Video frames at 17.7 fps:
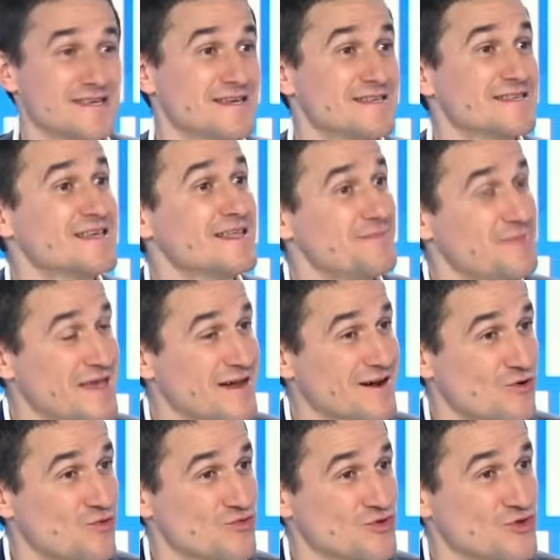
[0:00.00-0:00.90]
c'est de bien
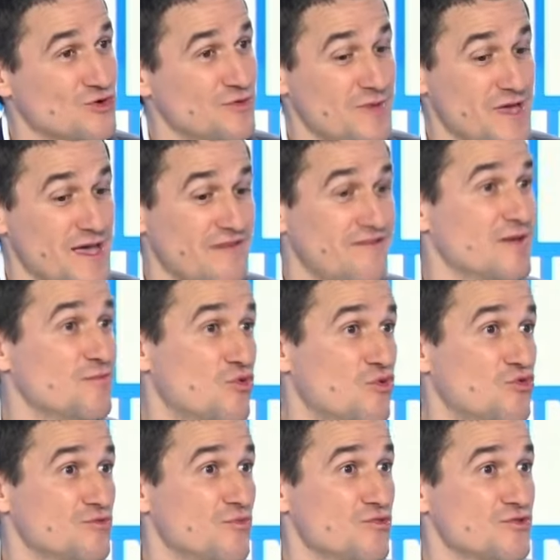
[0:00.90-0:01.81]
consommer avec beaucoup
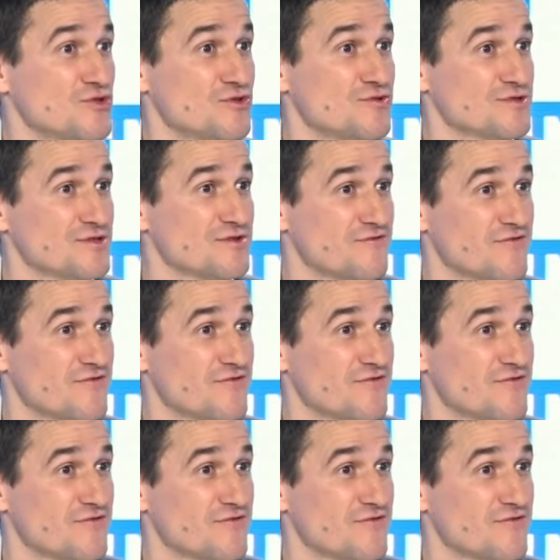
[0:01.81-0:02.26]
de bon sens en fait.